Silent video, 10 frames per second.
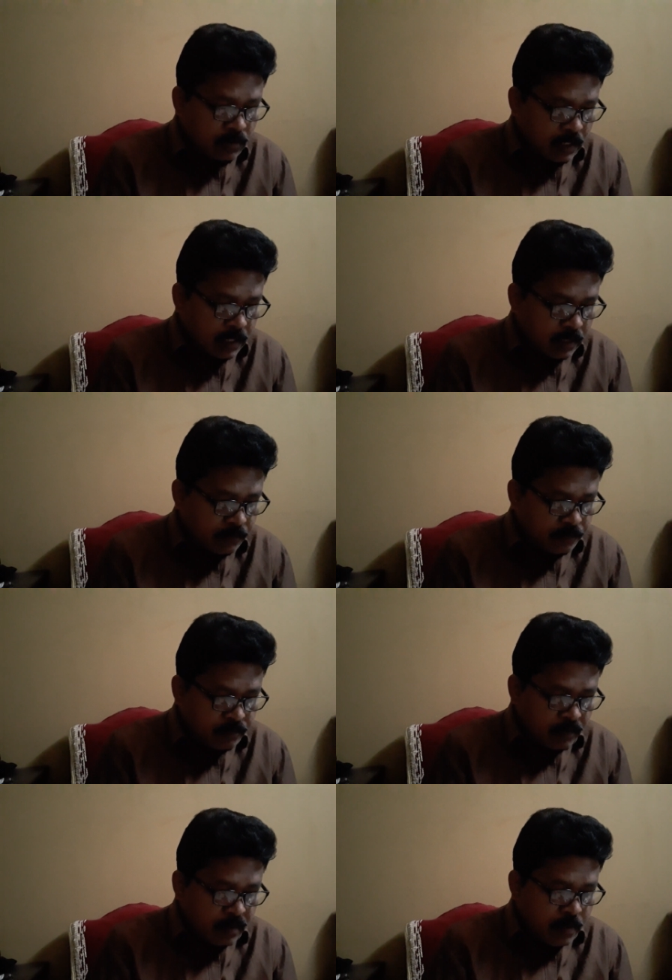ఉంటాయి
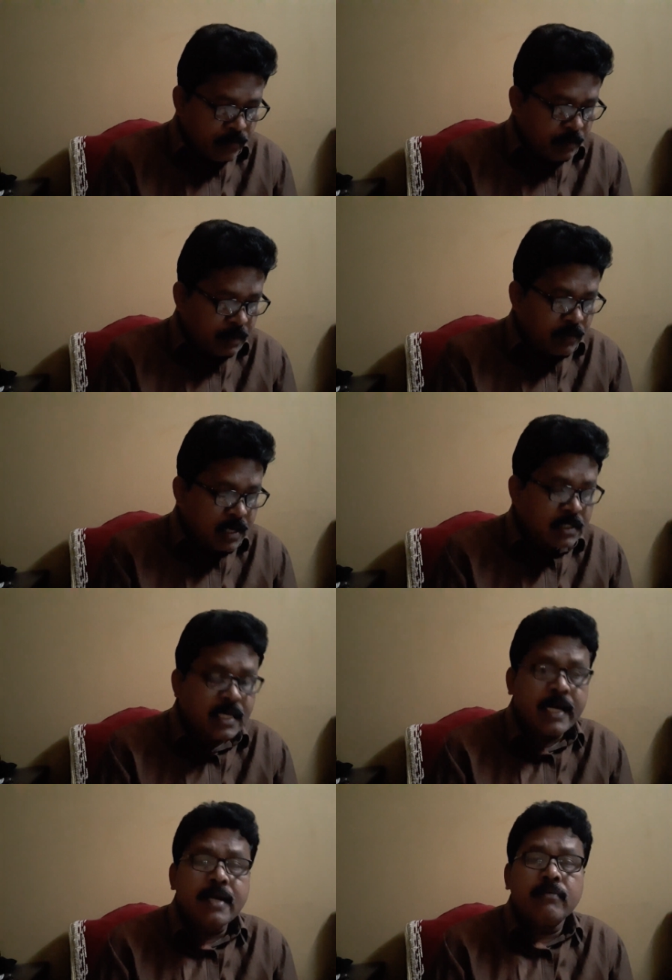ఫిబ్రవరి
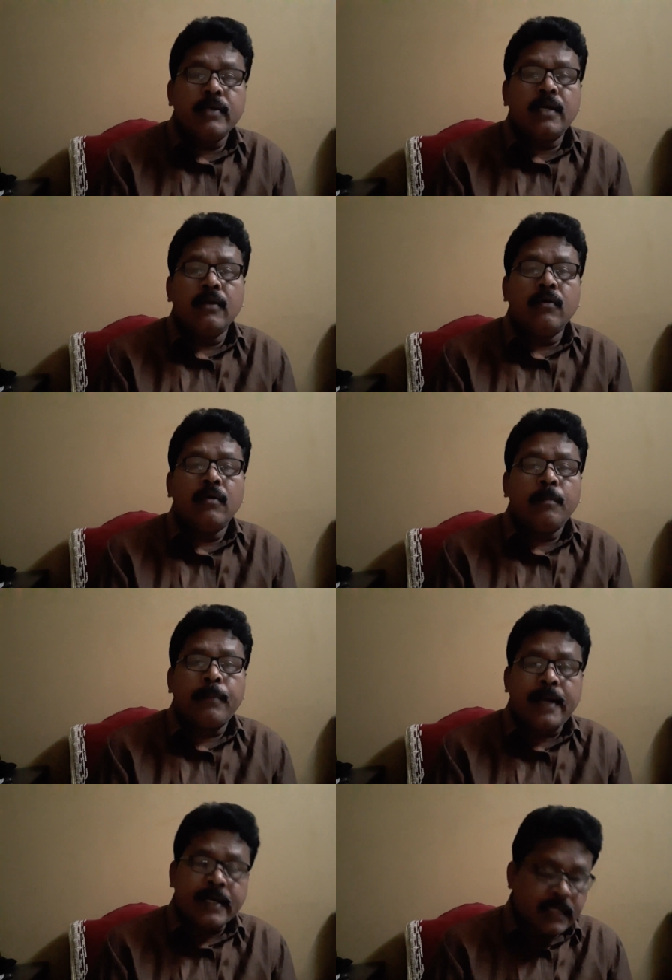సెకండ్ వీక్లో
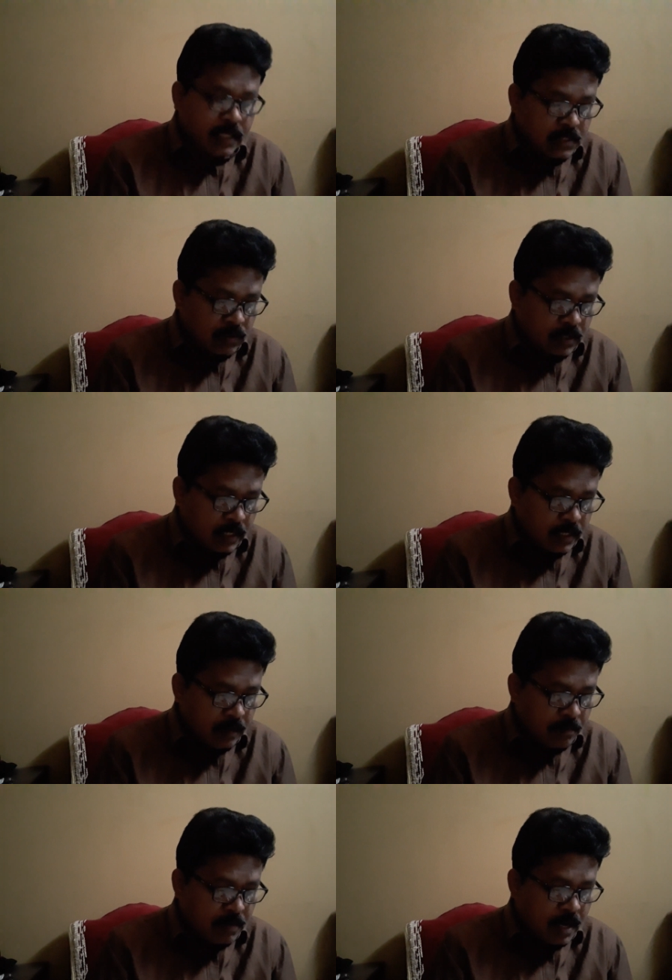ప్రాక్టికల్స్ ఉంటాయి
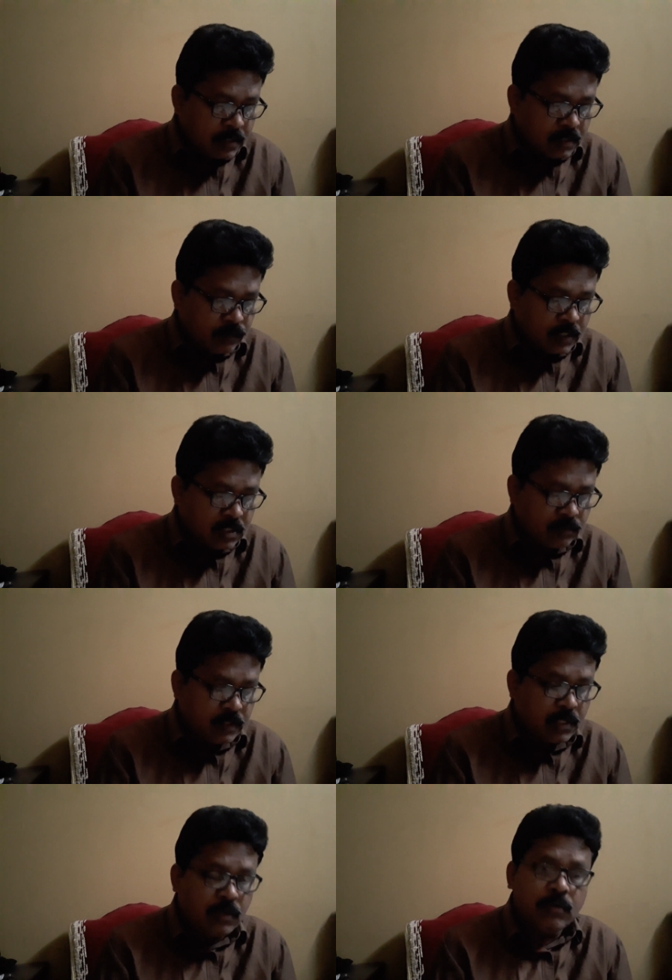మార్చ్ ఫస్ట్
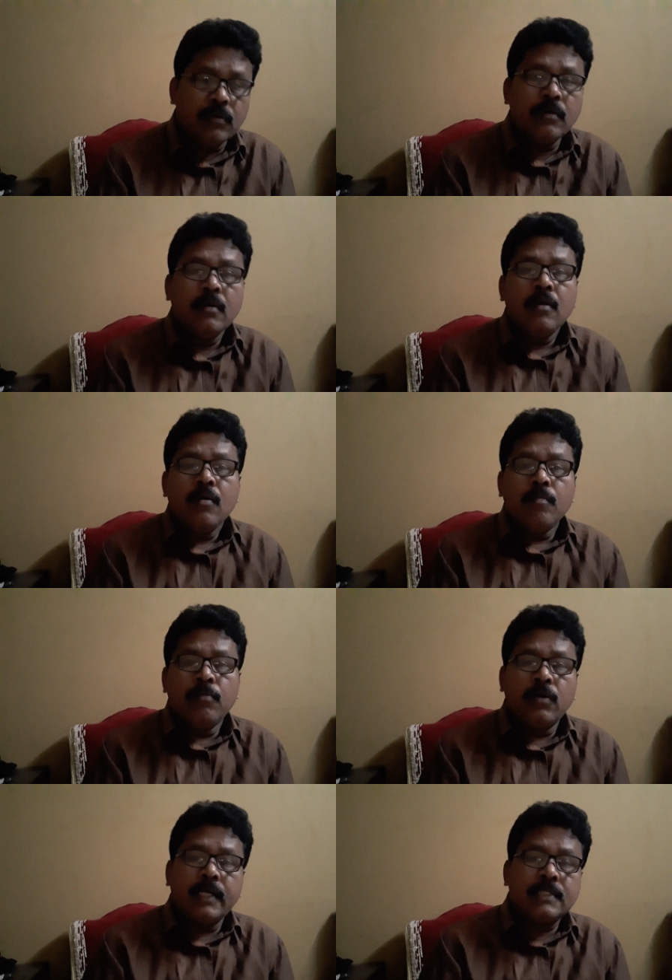వీక్లో
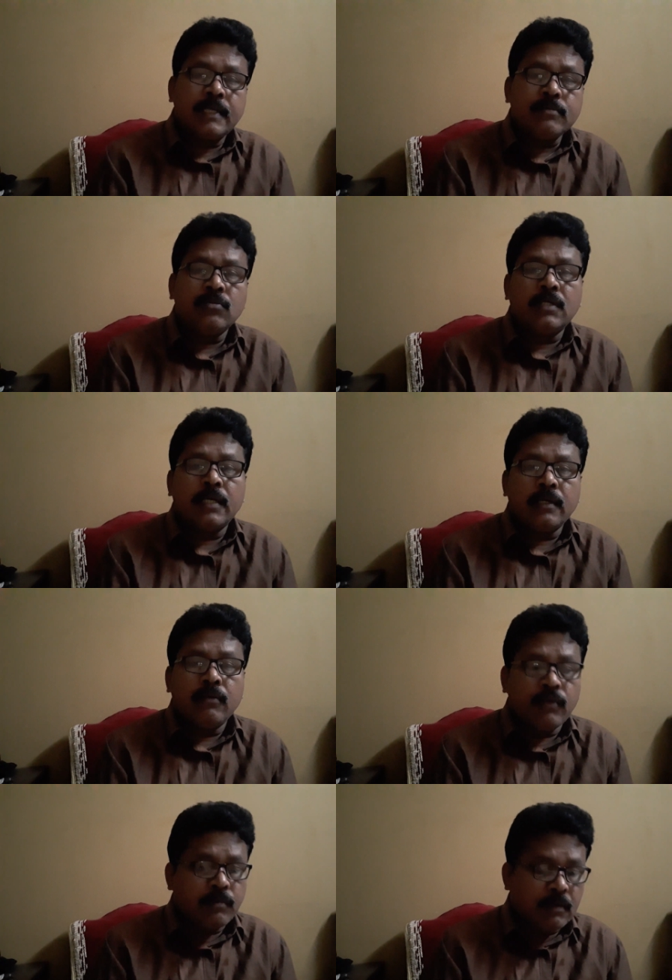బోర్డ్ ఎగ్జామ్స్ ఉంటాయి
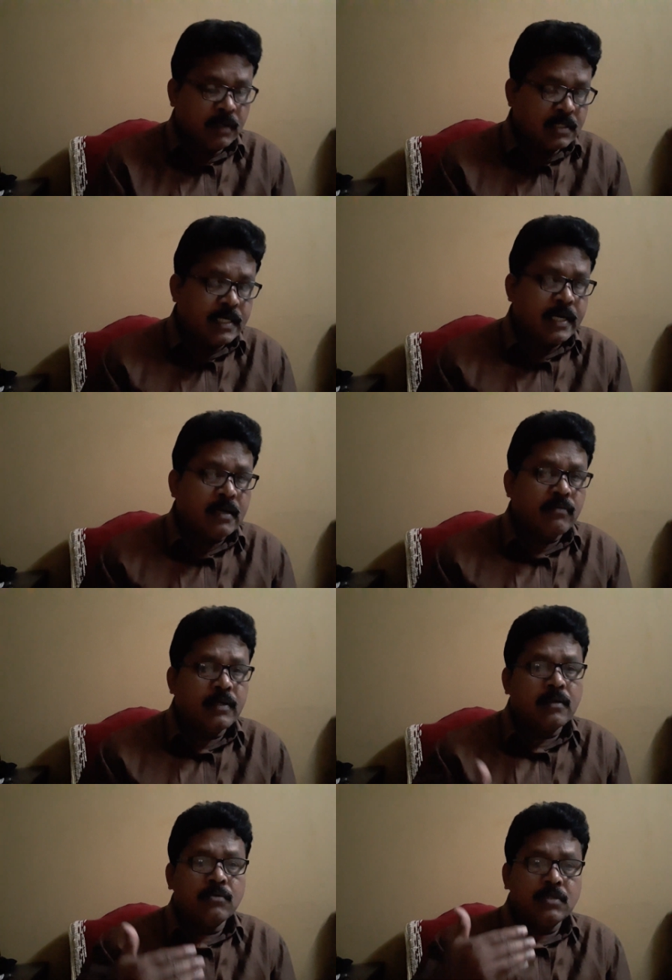ఫిబ్రవరి సెకండ్
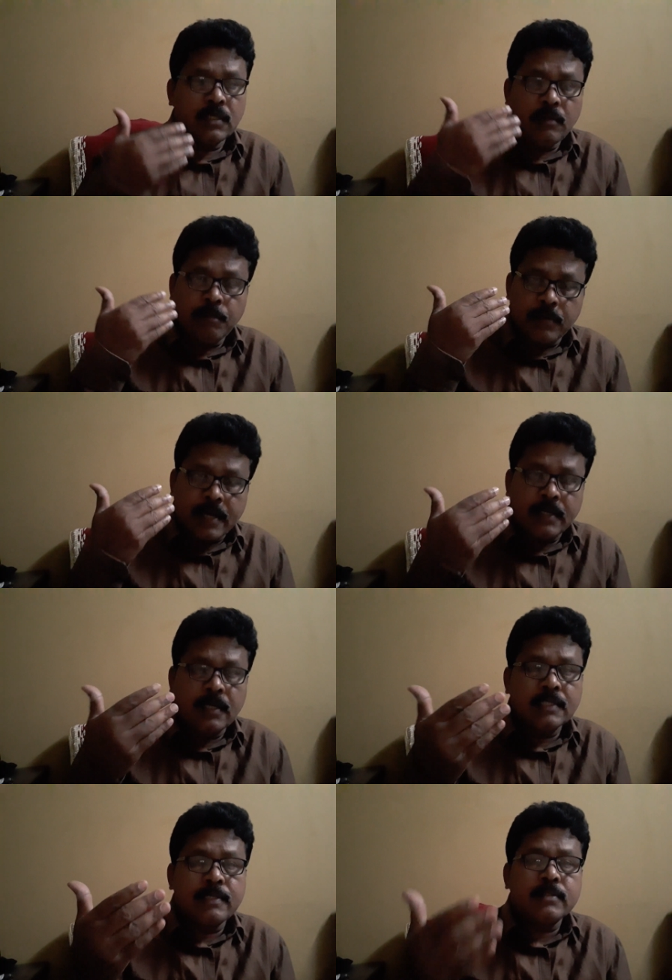వీక్ నుంచి
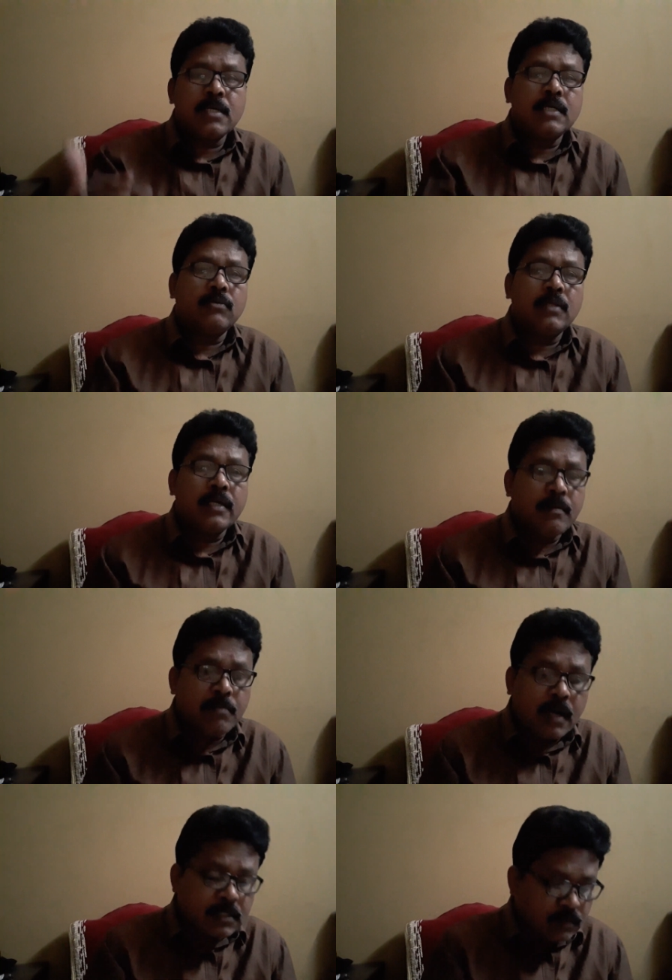ప్రాక్టికల్ ఎగ్జామ్స్ స్టార్ట్ అవుతాయి
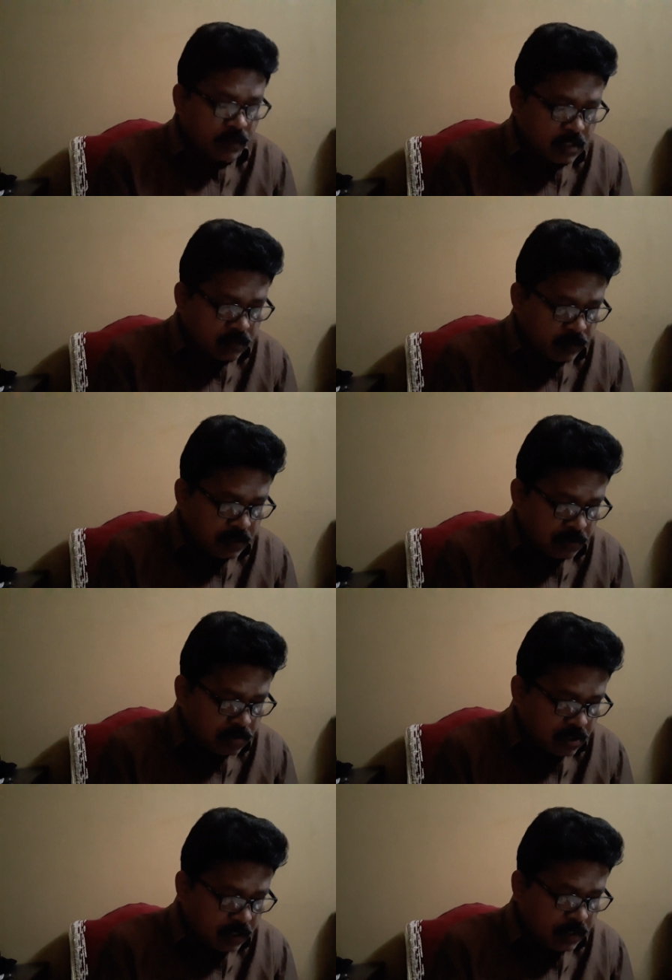మార్చ్ ఫస్ట్ వీక్
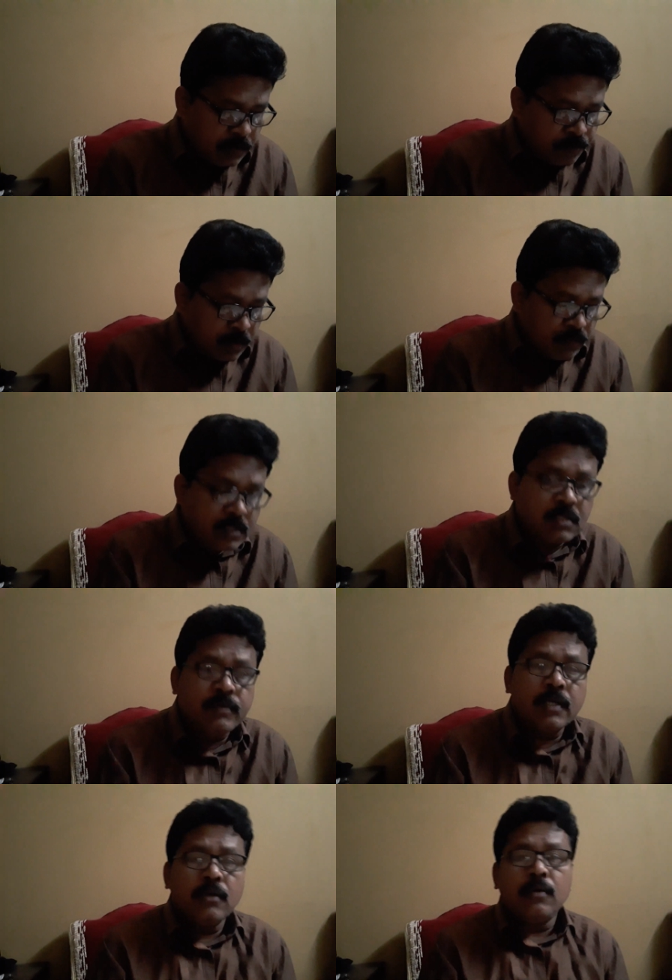నుంచి ఫస్ట్
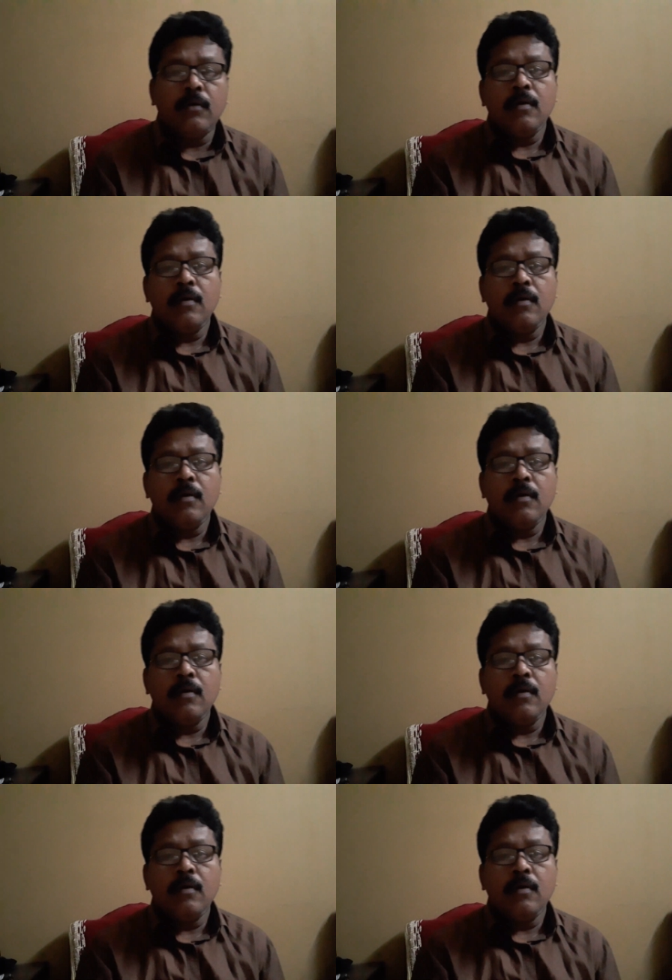వీక్లో